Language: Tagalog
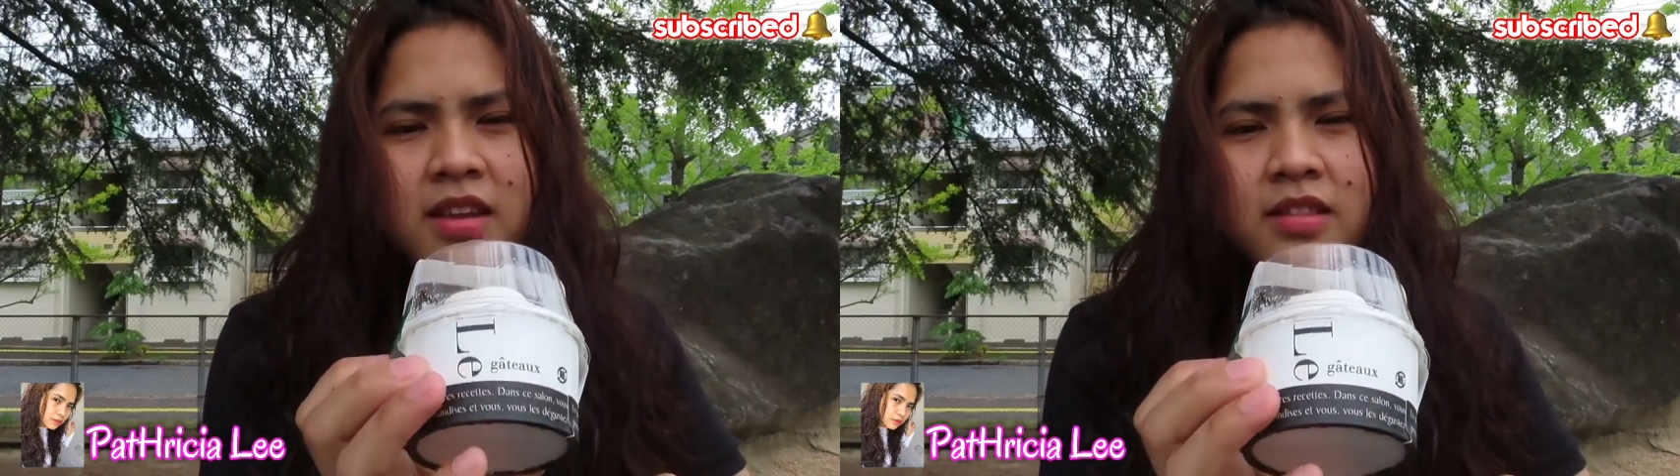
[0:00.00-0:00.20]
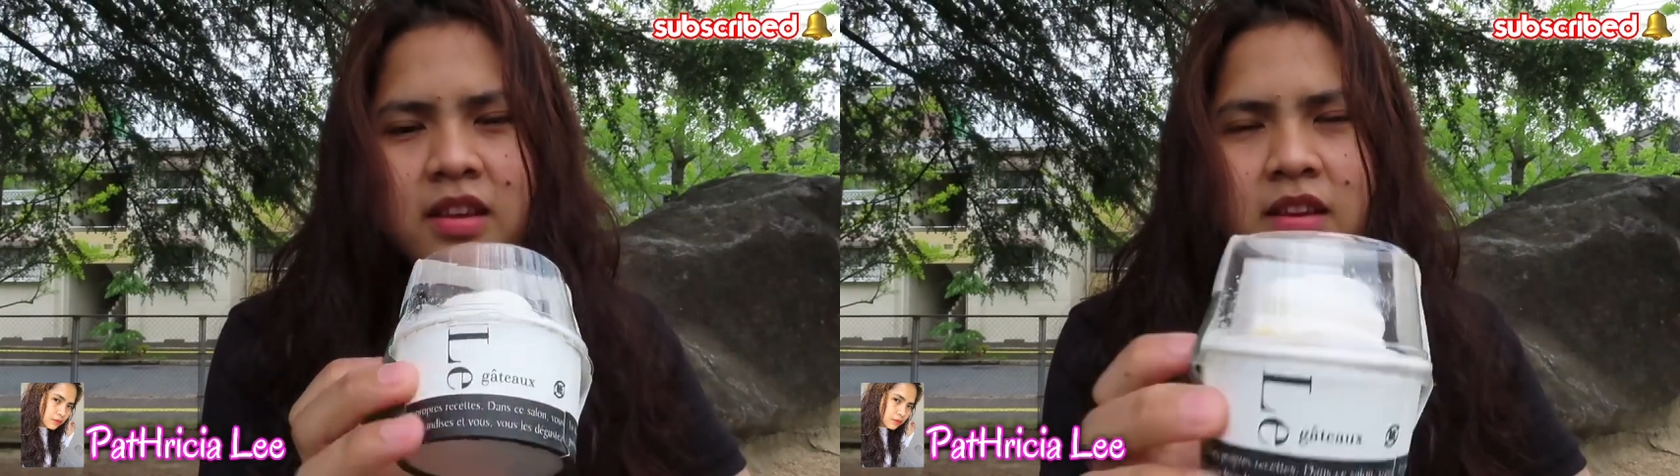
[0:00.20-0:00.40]

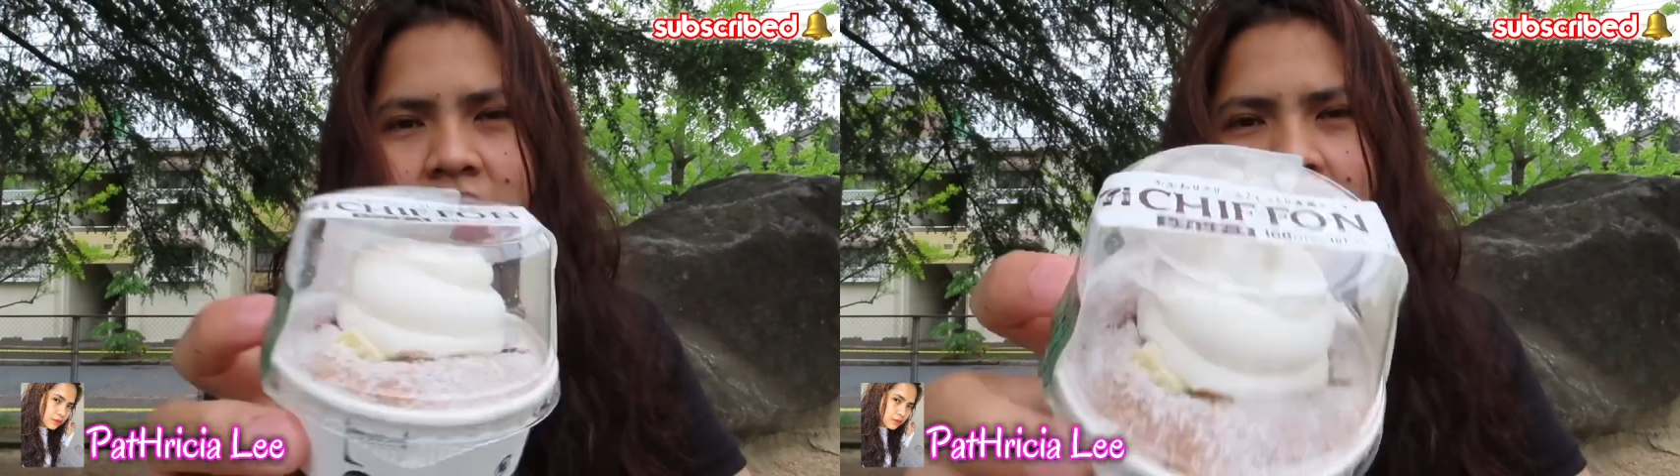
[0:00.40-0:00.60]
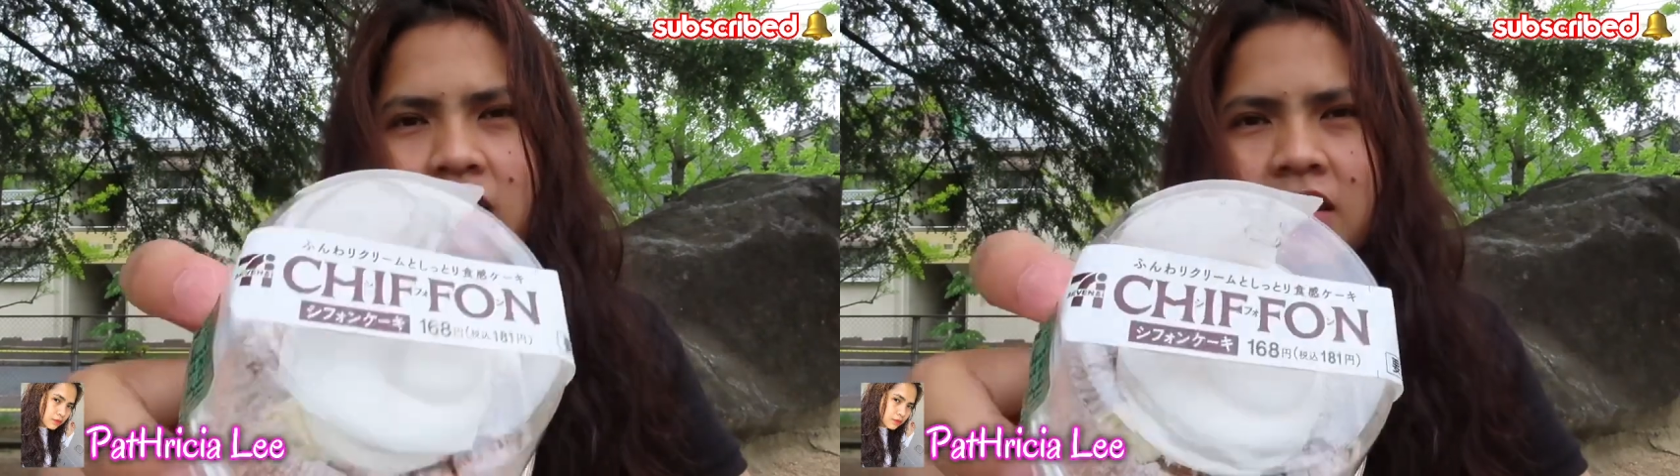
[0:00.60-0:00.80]
I think,
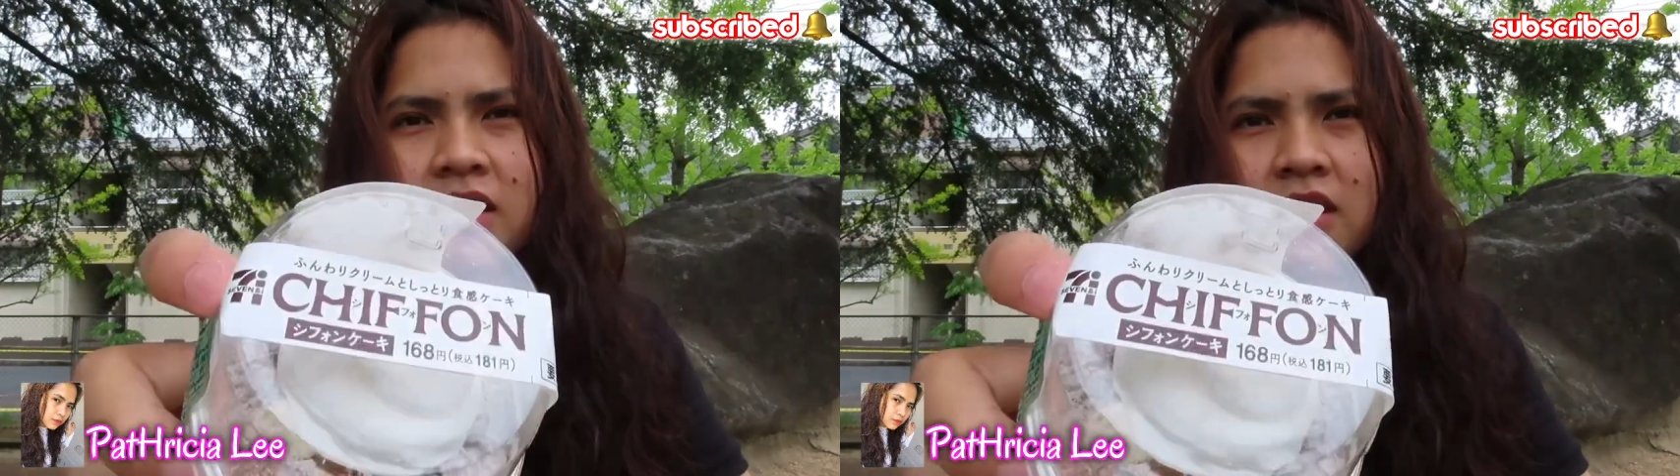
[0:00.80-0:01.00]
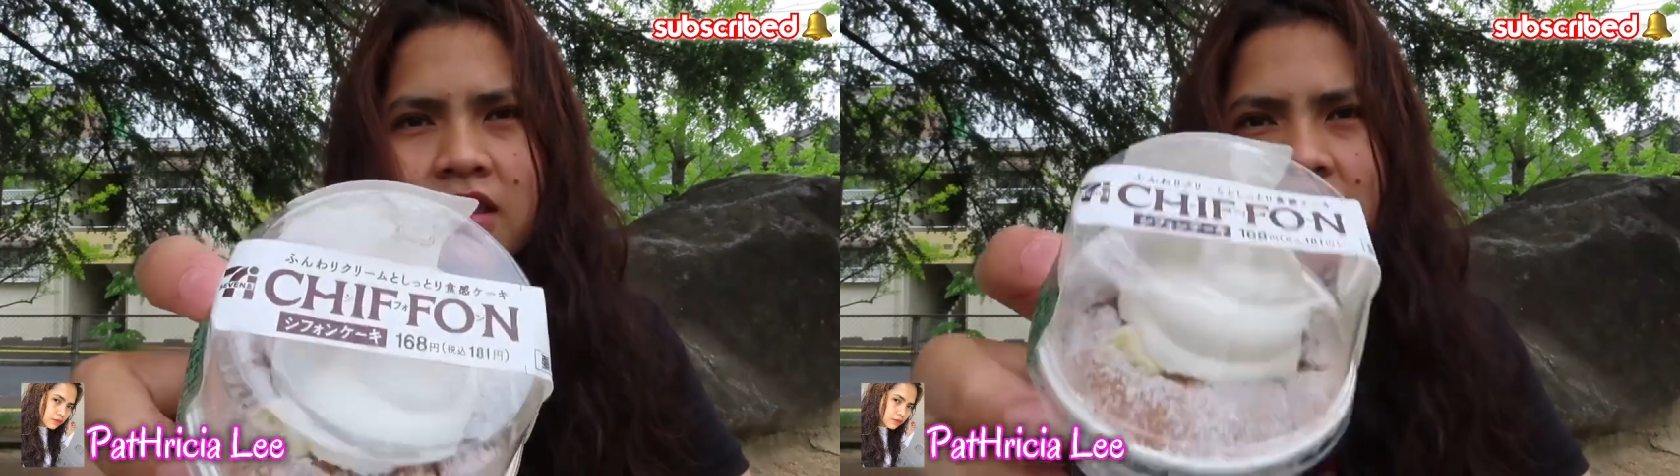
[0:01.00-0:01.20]

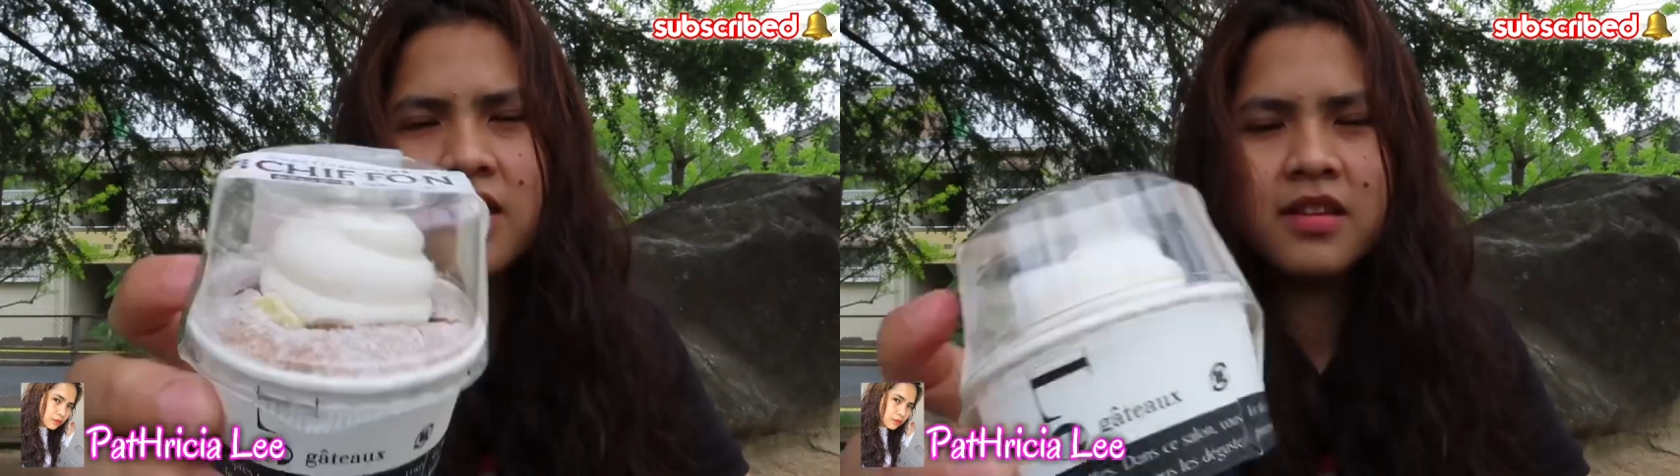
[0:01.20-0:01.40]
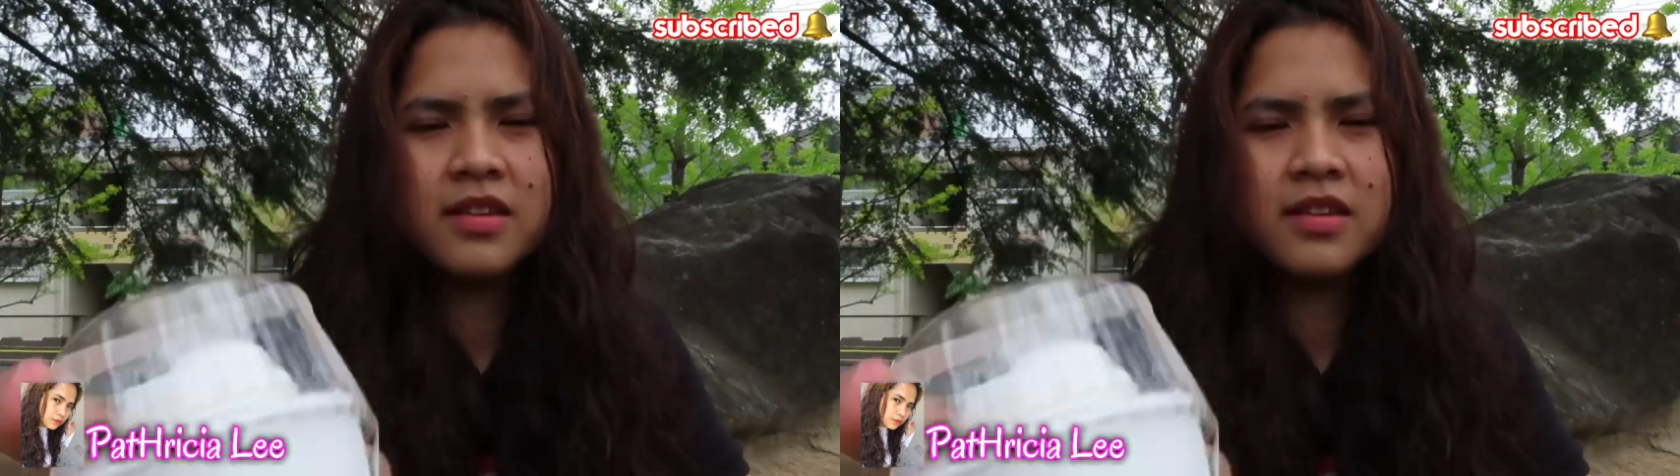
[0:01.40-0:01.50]
yan.